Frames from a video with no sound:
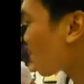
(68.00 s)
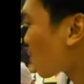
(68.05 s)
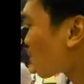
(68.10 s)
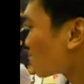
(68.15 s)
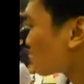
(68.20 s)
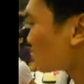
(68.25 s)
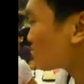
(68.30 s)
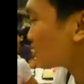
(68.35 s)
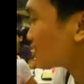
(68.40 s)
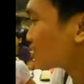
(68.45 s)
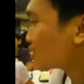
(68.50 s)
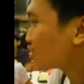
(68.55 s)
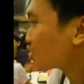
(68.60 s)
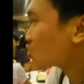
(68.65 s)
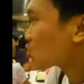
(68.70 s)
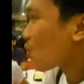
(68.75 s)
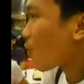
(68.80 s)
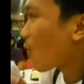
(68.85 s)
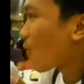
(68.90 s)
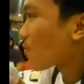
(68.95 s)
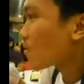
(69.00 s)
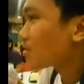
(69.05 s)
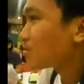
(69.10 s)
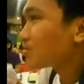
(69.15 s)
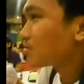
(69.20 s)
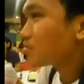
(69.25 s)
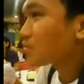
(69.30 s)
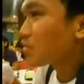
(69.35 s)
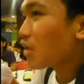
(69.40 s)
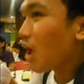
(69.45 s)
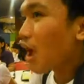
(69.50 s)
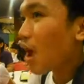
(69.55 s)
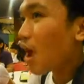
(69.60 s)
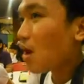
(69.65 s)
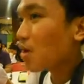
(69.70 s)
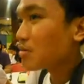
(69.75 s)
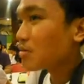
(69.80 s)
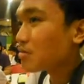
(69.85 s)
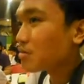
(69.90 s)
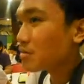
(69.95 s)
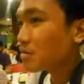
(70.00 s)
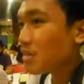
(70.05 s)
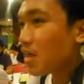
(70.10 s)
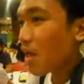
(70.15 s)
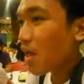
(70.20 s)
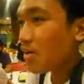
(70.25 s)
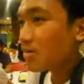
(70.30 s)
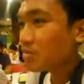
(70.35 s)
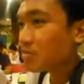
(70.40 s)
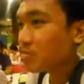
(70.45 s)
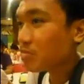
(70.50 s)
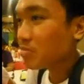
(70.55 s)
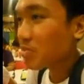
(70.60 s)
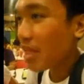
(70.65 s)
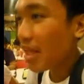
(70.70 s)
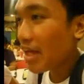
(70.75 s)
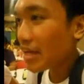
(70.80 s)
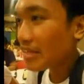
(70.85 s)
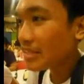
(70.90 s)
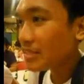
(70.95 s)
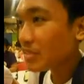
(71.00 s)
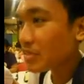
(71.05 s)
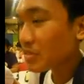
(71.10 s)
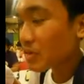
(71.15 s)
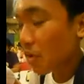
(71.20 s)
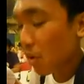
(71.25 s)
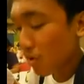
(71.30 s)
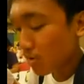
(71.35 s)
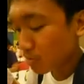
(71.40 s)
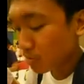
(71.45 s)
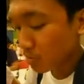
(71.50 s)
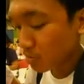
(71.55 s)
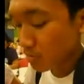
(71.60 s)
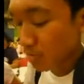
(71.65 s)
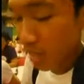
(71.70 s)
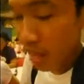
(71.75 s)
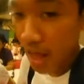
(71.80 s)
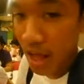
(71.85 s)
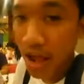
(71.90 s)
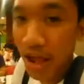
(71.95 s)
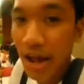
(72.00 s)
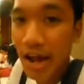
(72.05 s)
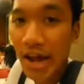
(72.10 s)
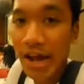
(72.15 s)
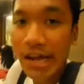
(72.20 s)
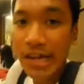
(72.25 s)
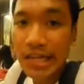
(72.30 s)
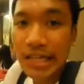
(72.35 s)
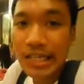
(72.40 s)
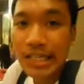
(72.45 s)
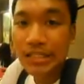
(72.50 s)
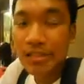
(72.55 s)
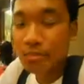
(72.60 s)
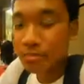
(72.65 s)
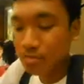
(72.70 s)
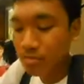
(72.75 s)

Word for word: Pagbigay ka naman ng message para sa mga kaklase natin. Ah... Uh,